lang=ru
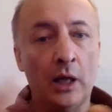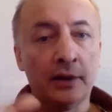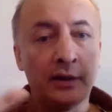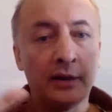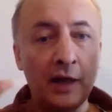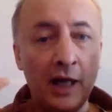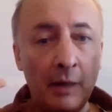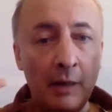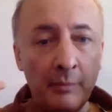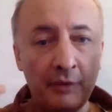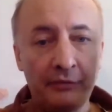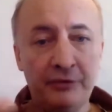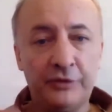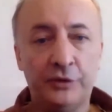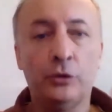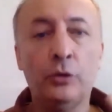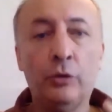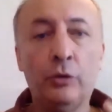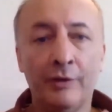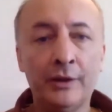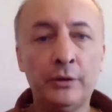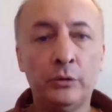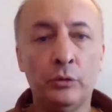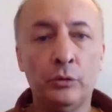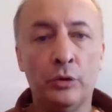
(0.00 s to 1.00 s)
Там
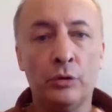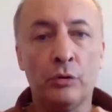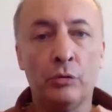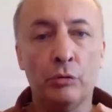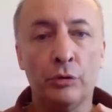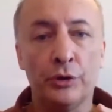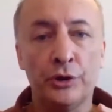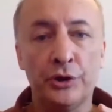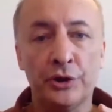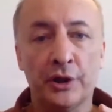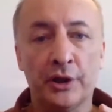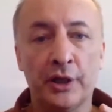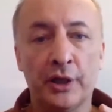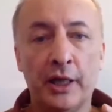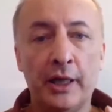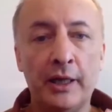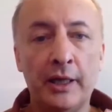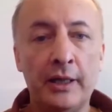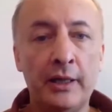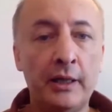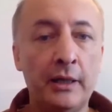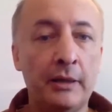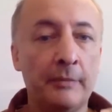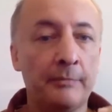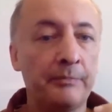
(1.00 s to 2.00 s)
все в одной куче.
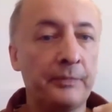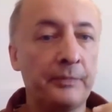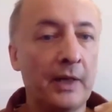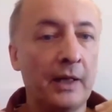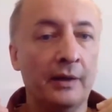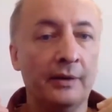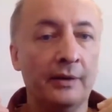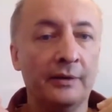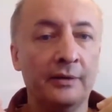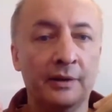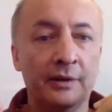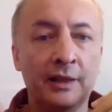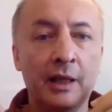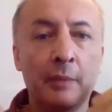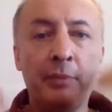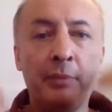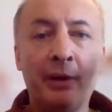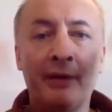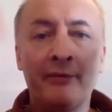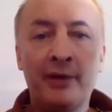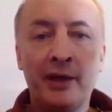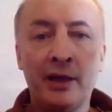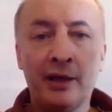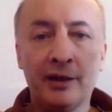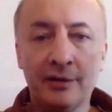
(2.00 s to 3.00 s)
И на
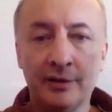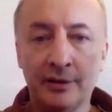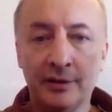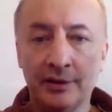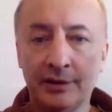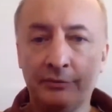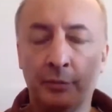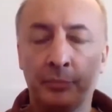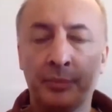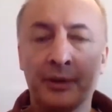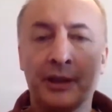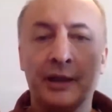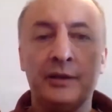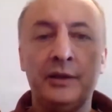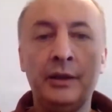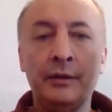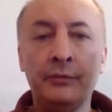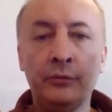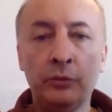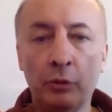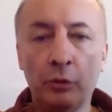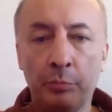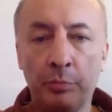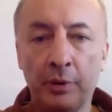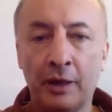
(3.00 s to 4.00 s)
поверхность, в
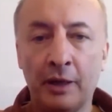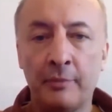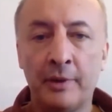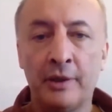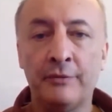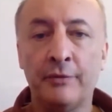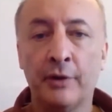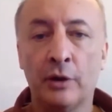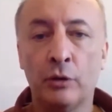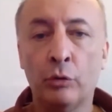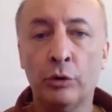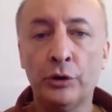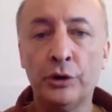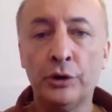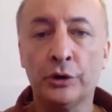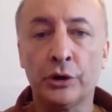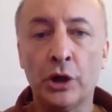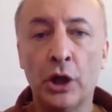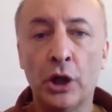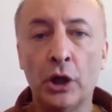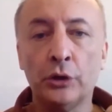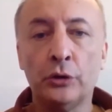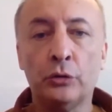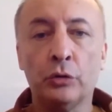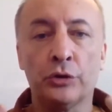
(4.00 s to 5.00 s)
оперативную память
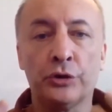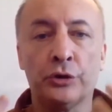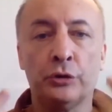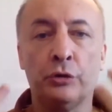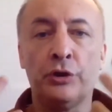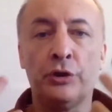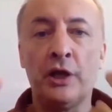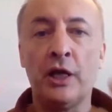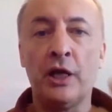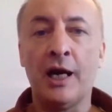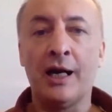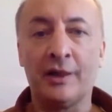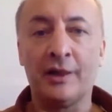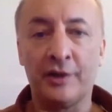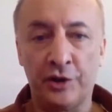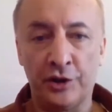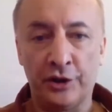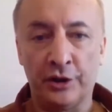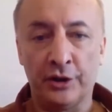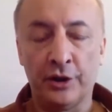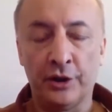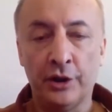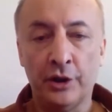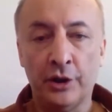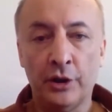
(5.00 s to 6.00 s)
выходит то, что
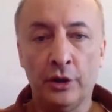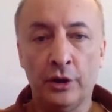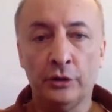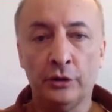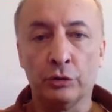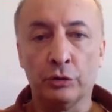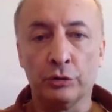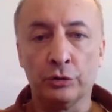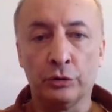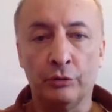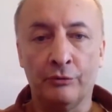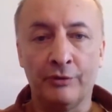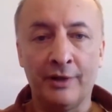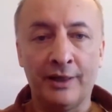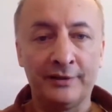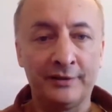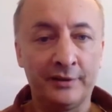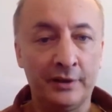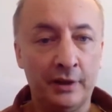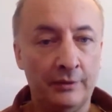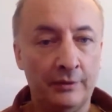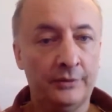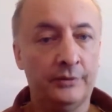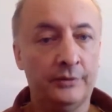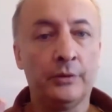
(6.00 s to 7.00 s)
ярче, то, что
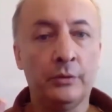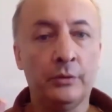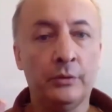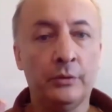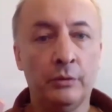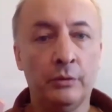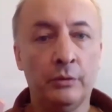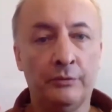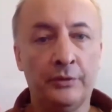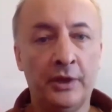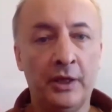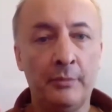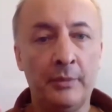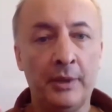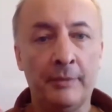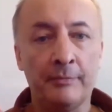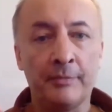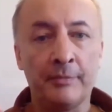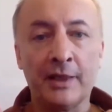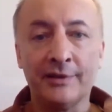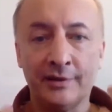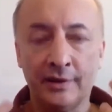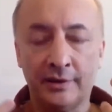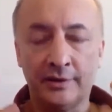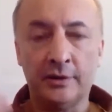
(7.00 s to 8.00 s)
вас в свое время
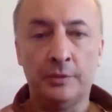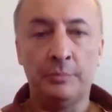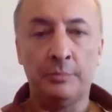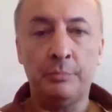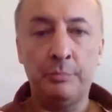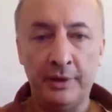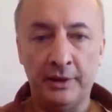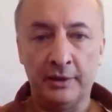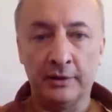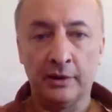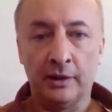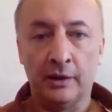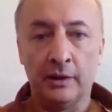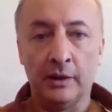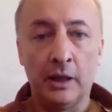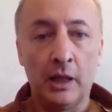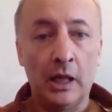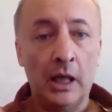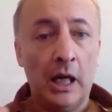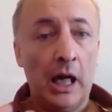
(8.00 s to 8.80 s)
зацепило.